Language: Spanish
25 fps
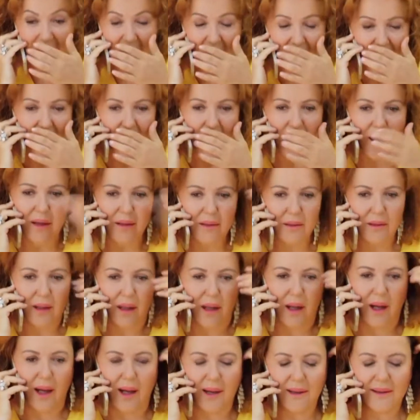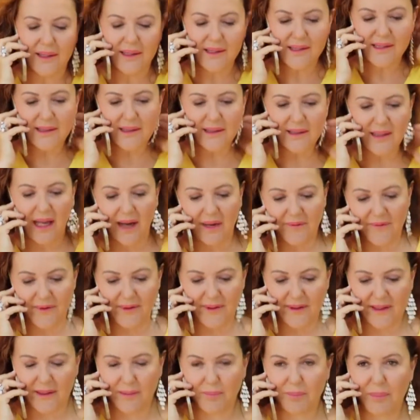Eh, ¿Cómo está el señor
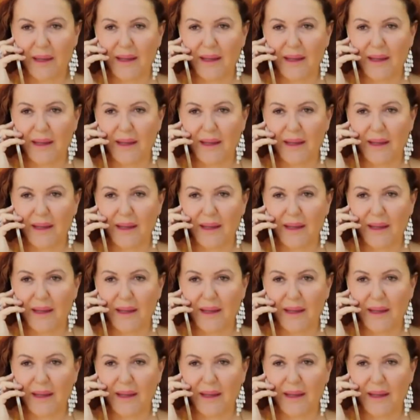Fikret,